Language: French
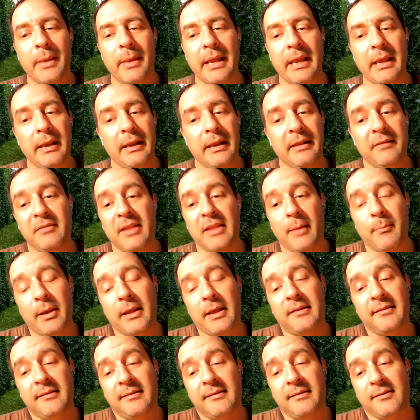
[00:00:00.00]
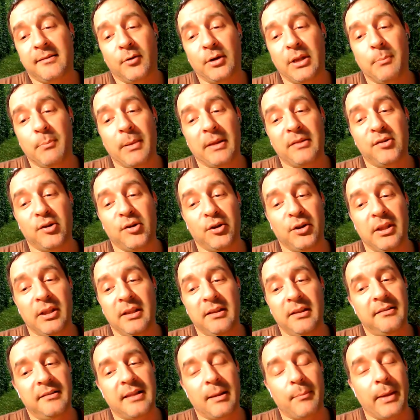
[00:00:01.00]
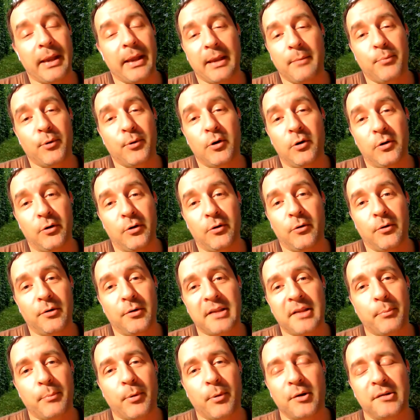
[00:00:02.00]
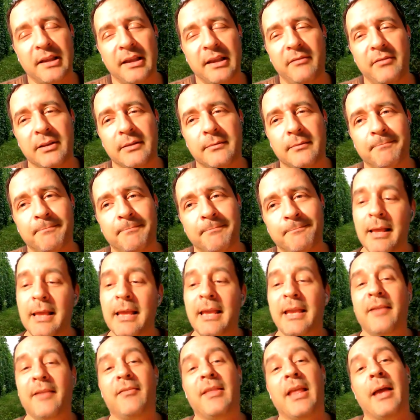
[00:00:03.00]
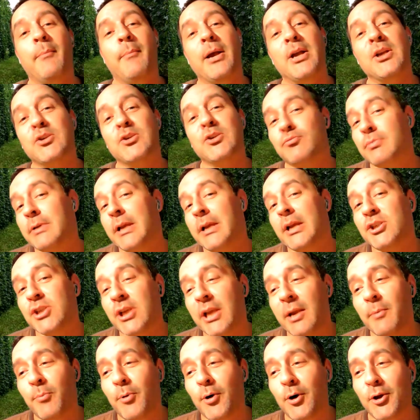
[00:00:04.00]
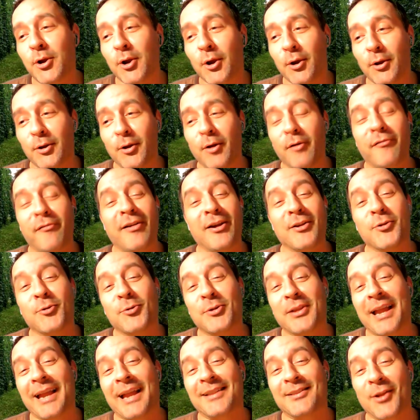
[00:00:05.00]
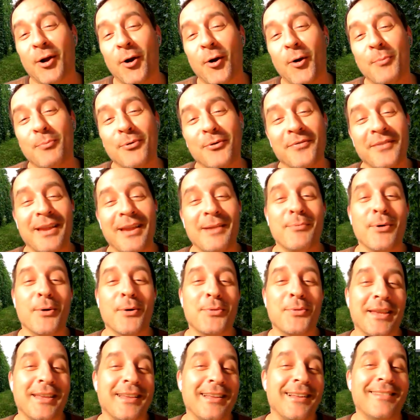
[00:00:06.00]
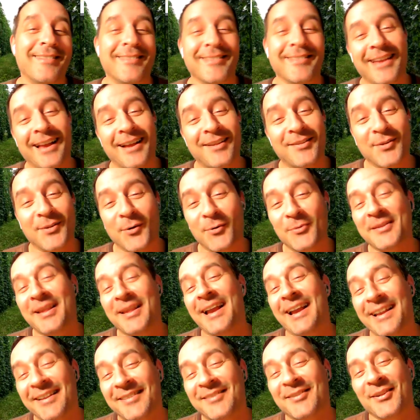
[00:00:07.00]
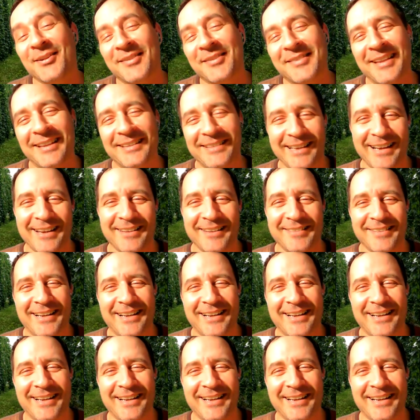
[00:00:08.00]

mais évidemment, si on est passionné, ça paraît pas, là, ça passe très vite. Évidemment, je vous cacherai pas que de faire du tracteur pour n'importe quel petit garçon, ça reste que c'est intéressant.